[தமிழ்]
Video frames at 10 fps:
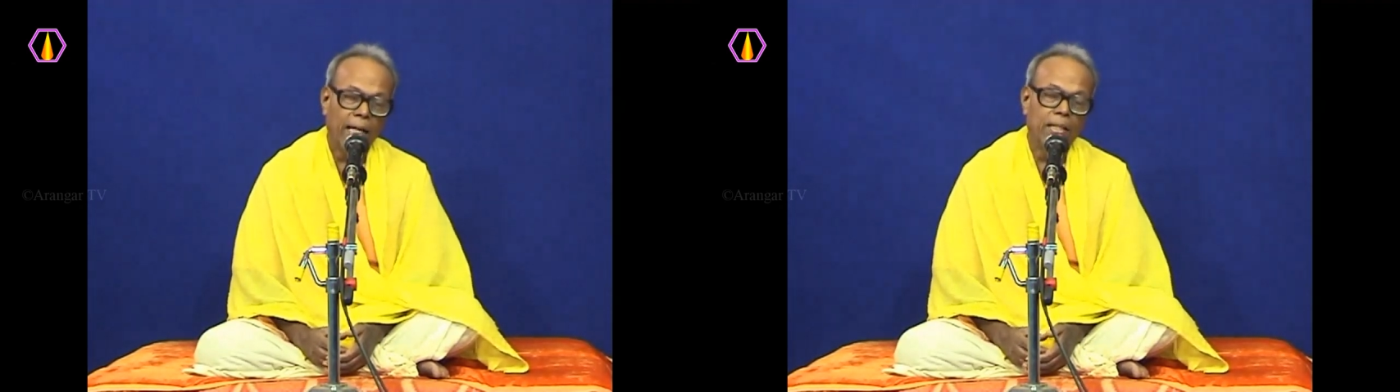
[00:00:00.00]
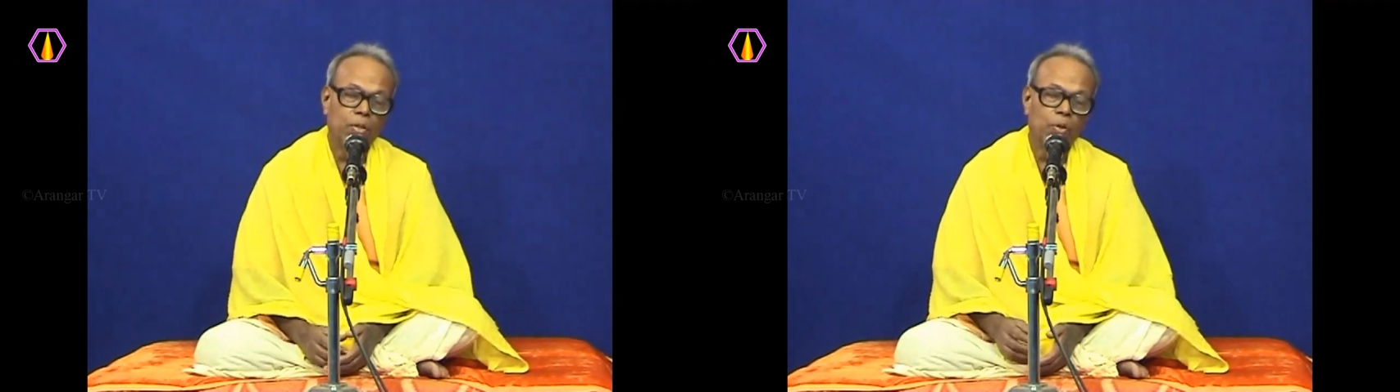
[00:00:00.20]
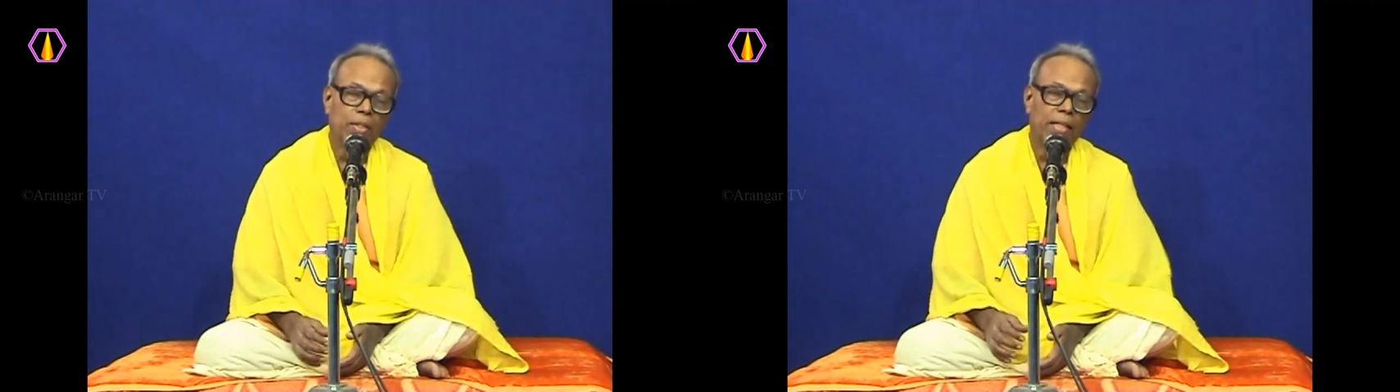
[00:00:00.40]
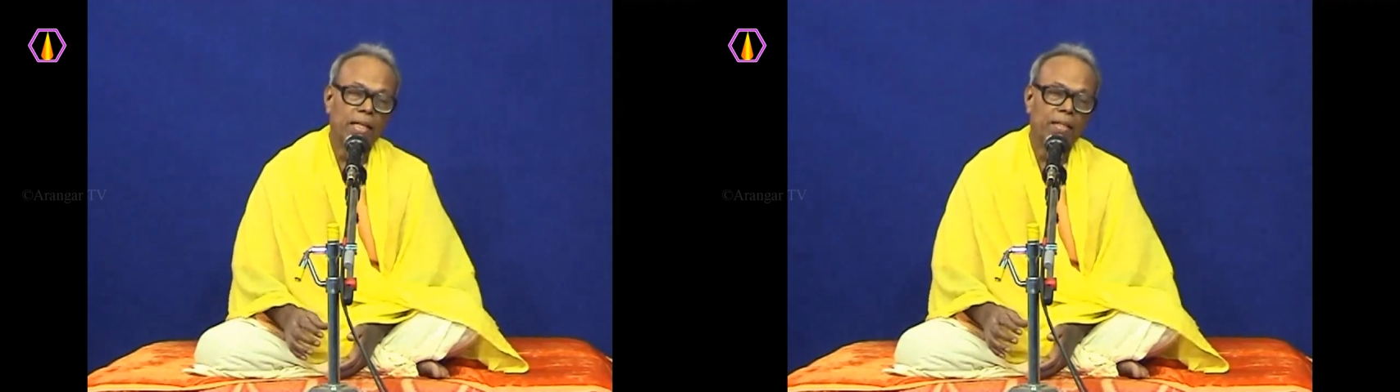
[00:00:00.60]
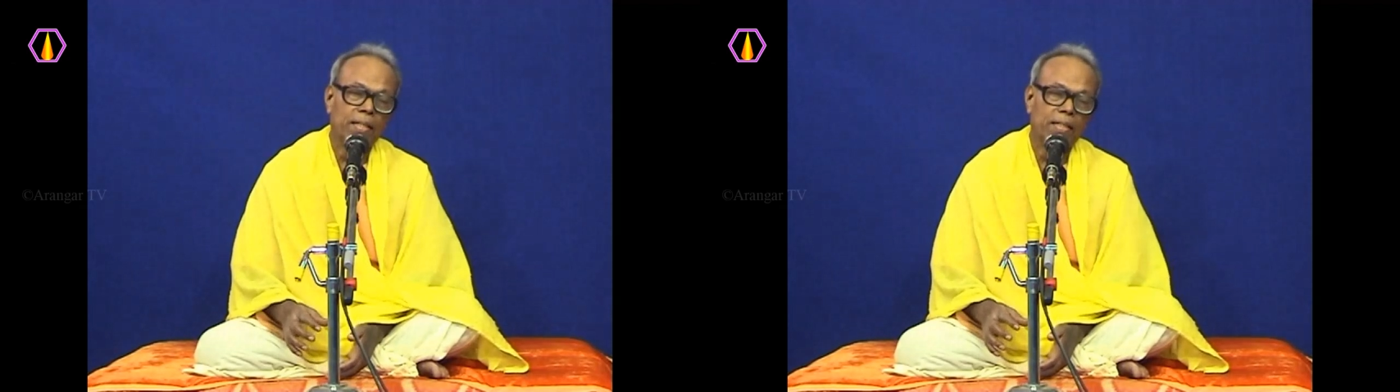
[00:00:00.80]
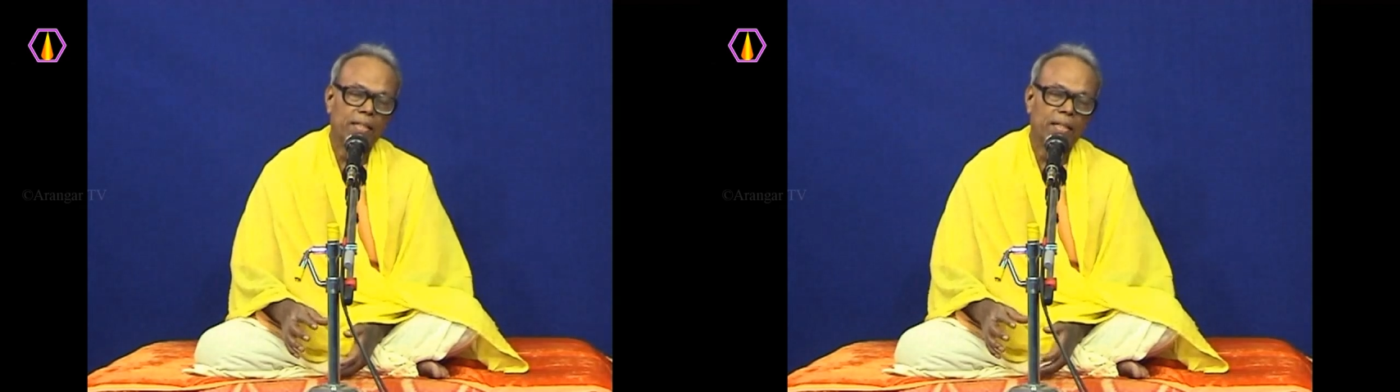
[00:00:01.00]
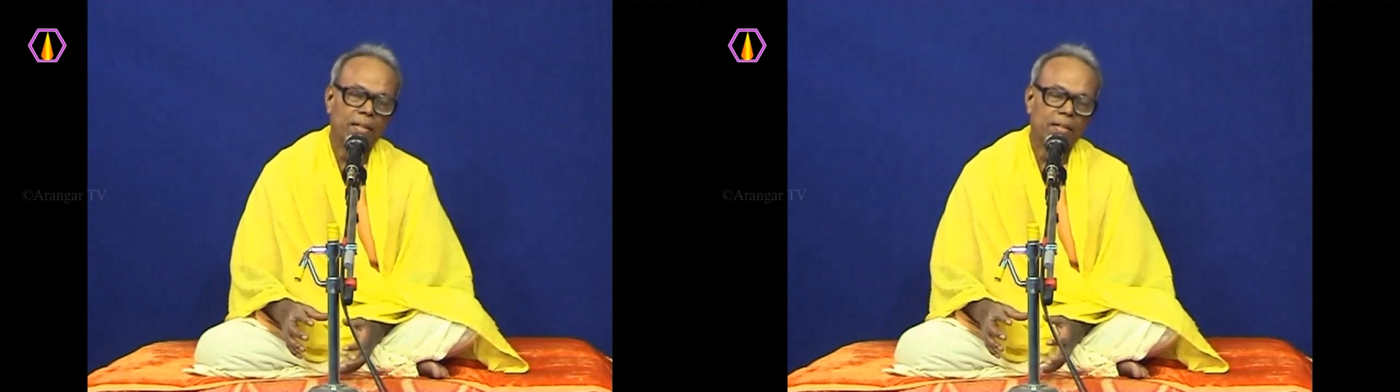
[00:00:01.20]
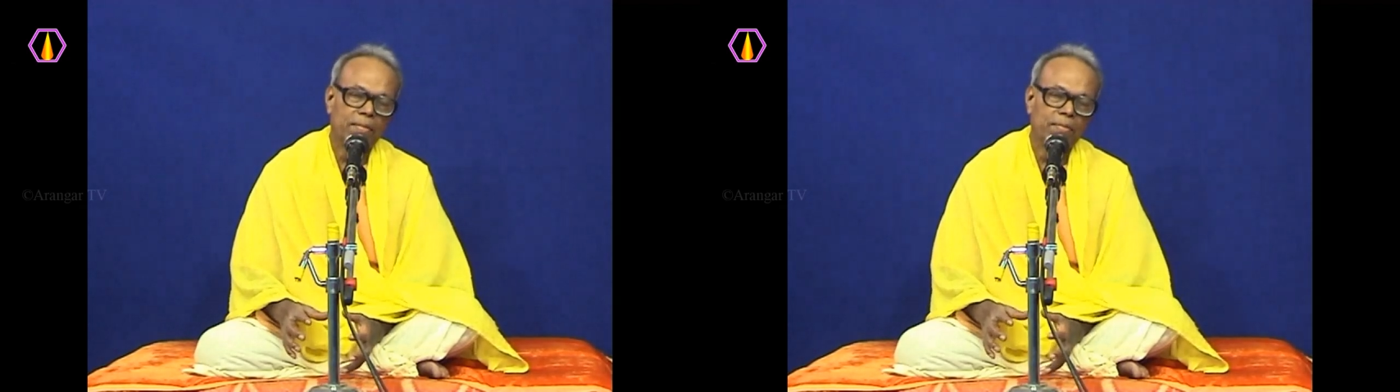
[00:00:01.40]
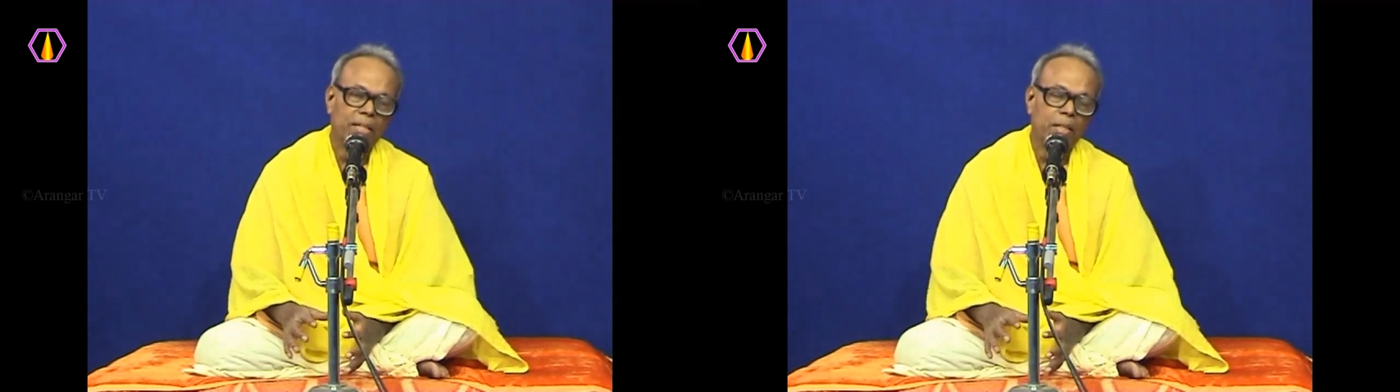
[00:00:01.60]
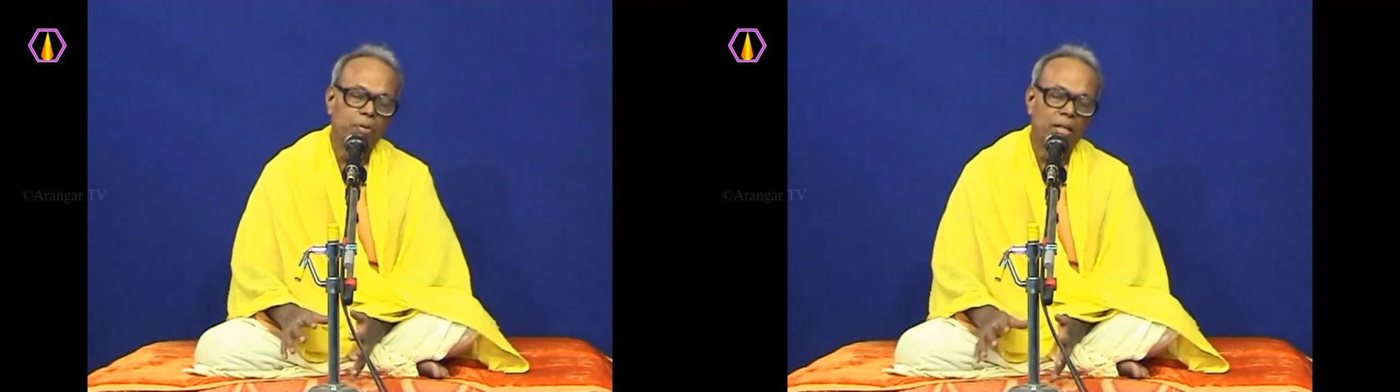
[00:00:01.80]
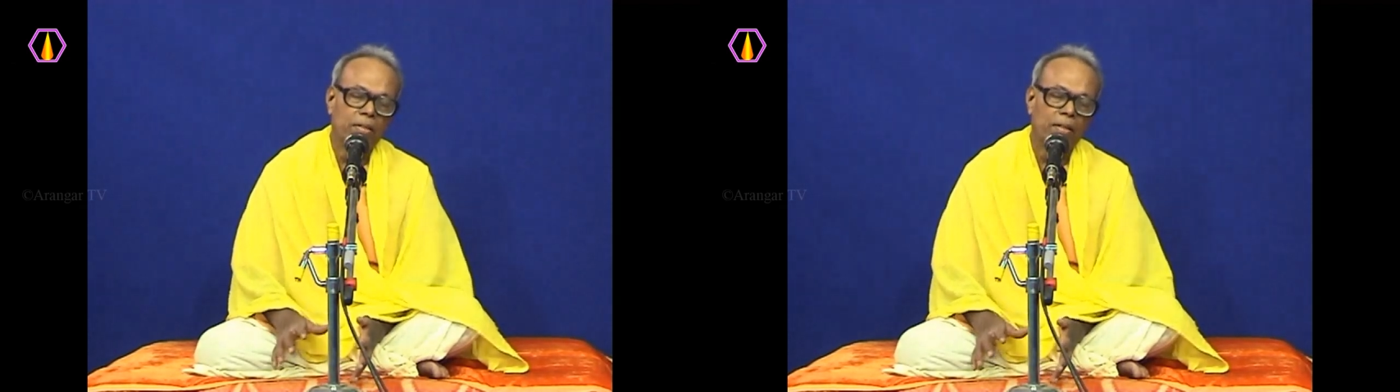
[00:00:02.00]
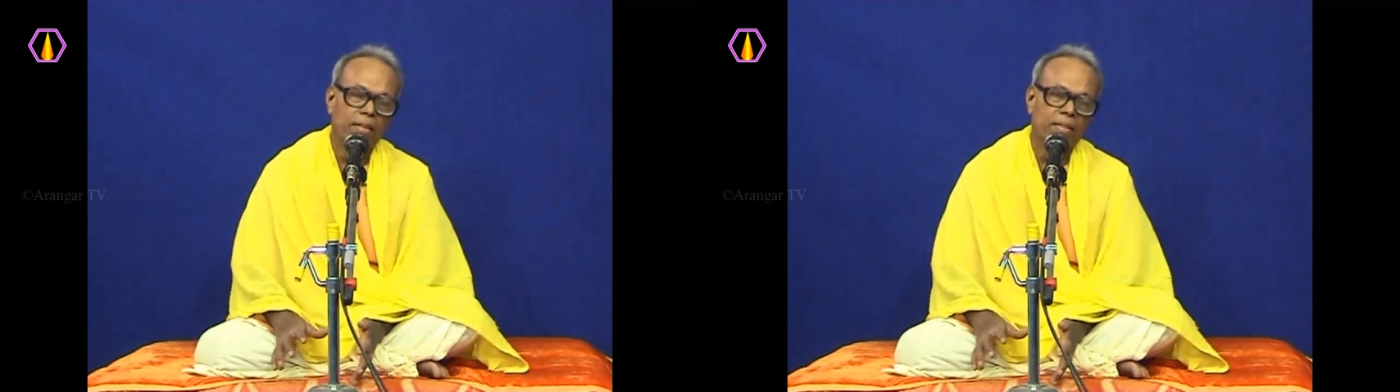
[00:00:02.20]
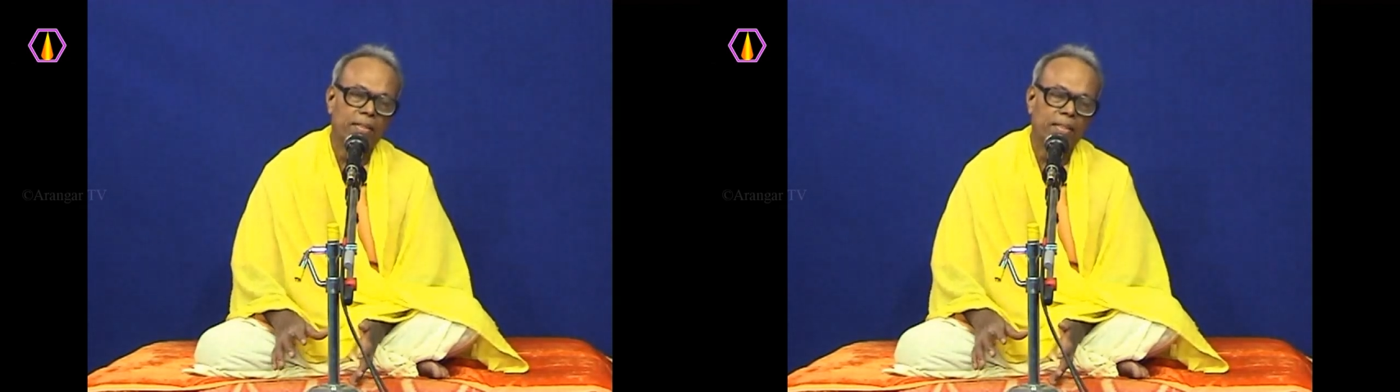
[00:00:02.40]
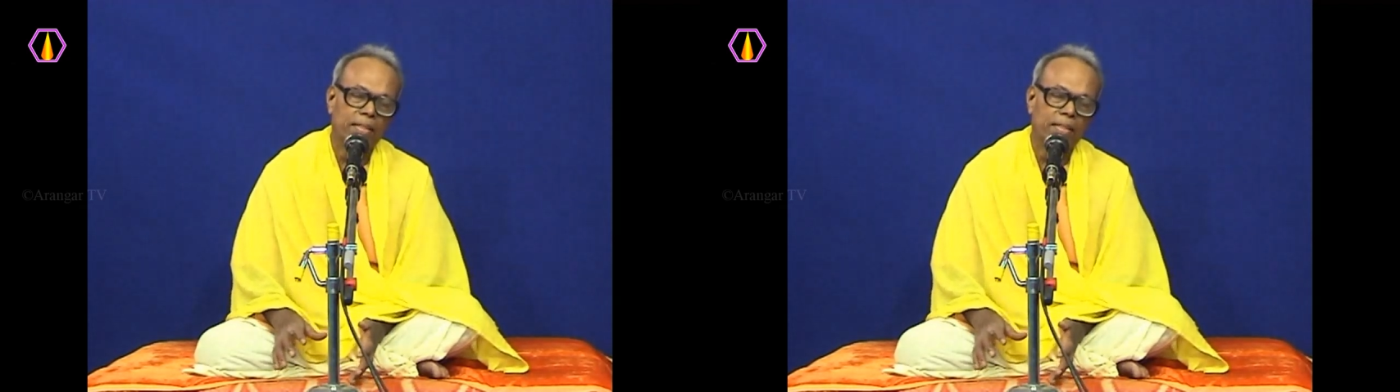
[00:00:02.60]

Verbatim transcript: அந்த ஜோதியை வெளிப்படுத்தாது